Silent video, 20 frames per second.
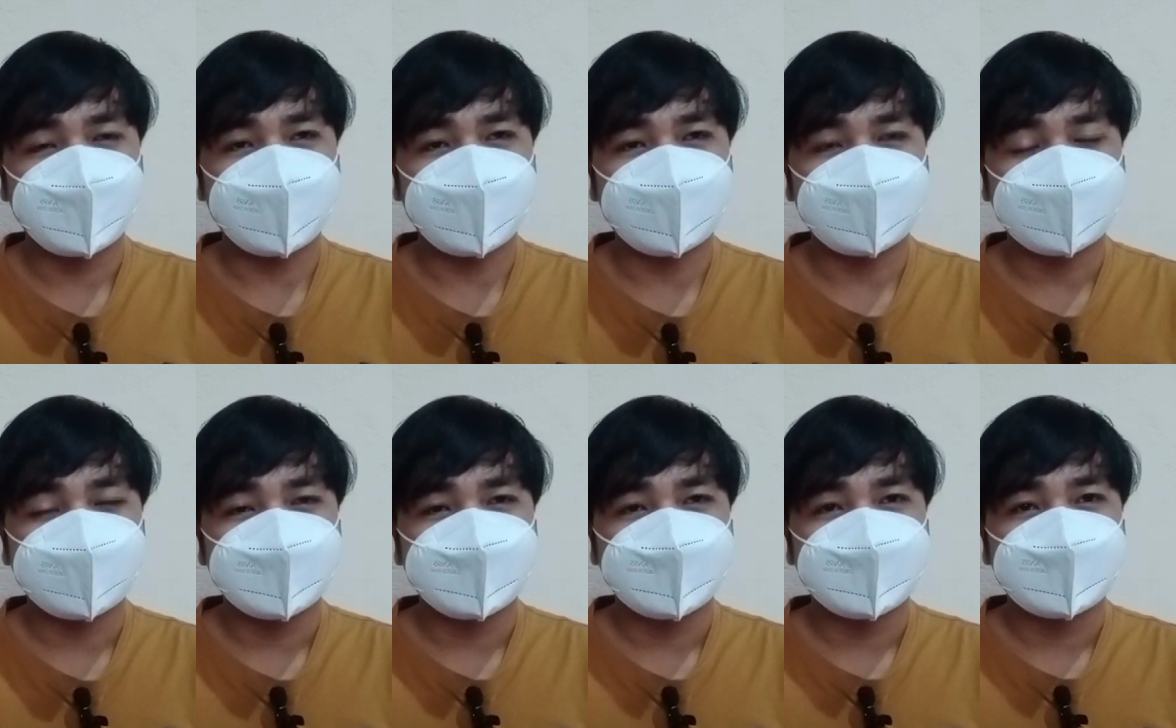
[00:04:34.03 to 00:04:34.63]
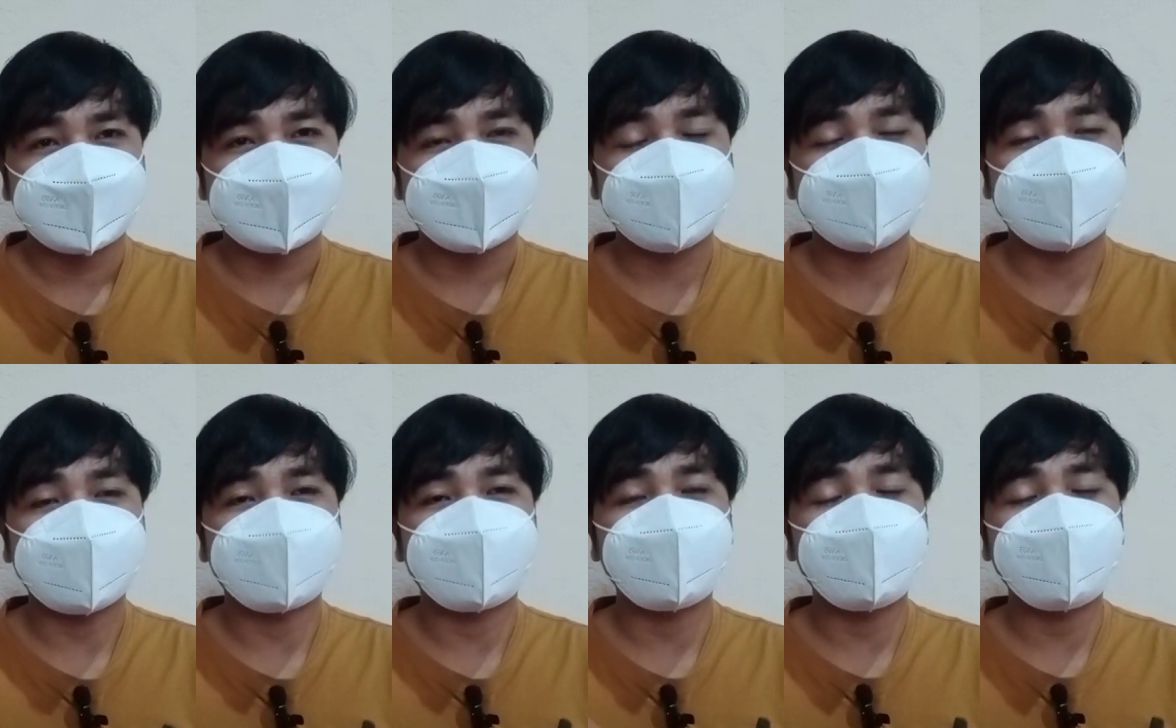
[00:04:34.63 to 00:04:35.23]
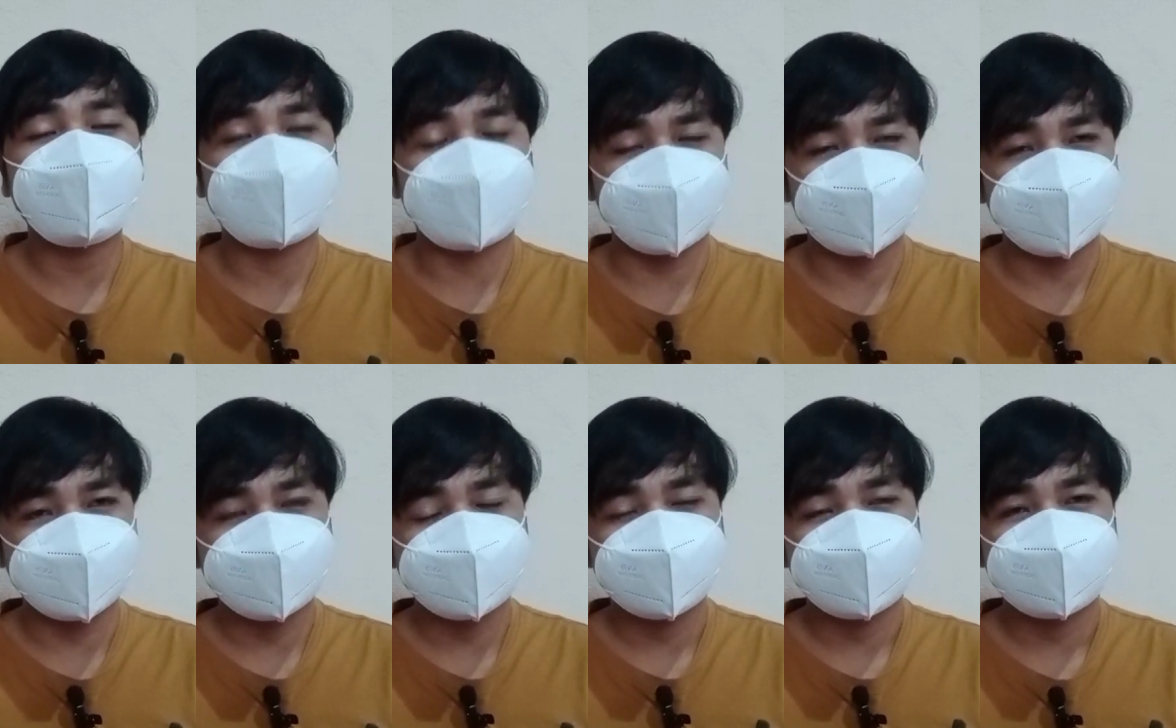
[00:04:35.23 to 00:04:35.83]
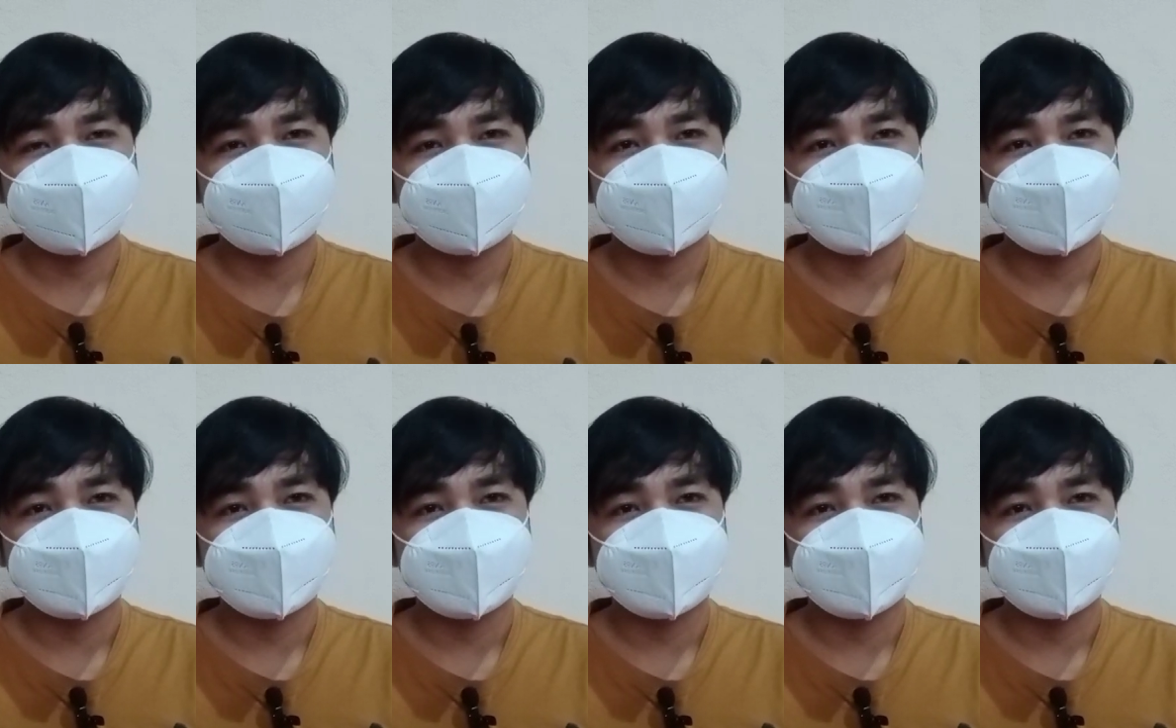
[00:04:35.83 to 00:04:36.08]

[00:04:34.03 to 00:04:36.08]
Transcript: Nah, tidak mungkin